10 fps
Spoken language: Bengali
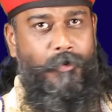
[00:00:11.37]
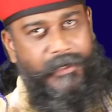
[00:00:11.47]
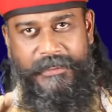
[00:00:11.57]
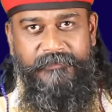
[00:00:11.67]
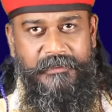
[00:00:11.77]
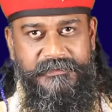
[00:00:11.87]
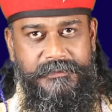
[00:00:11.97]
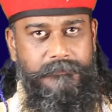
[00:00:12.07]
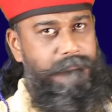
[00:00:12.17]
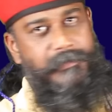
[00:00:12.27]
অনারেবল
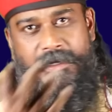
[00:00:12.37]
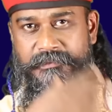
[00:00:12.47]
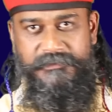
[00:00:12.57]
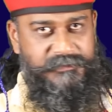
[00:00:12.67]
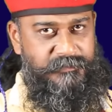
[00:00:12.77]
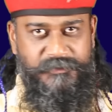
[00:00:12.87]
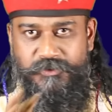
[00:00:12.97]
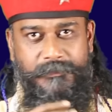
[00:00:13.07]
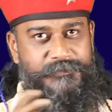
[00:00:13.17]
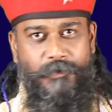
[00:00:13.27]
ভিসা বাংলাদেশের
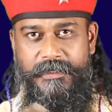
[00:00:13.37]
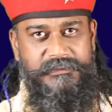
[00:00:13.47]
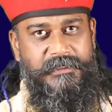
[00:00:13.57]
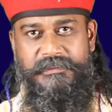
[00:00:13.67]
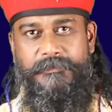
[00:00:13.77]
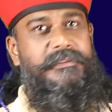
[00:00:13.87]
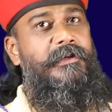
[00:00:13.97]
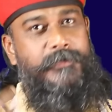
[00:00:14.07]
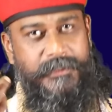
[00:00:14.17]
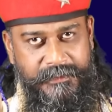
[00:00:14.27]
বিশ্বকাপ স্কোয়াডে যারা থাকবেন
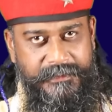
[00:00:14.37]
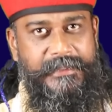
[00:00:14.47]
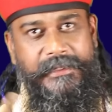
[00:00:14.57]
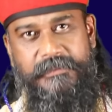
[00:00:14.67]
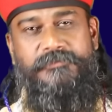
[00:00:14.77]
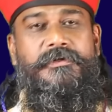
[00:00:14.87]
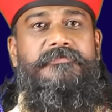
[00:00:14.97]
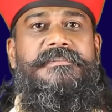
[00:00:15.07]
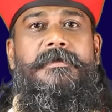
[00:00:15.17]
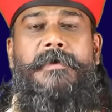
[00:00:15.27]
তারা ওইখানে গিয়েই আসলে
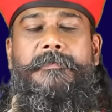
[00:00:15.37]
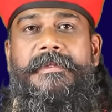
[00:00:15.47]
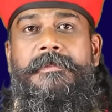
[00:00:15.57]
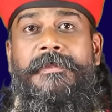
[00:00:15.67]
ভিসা পাবেন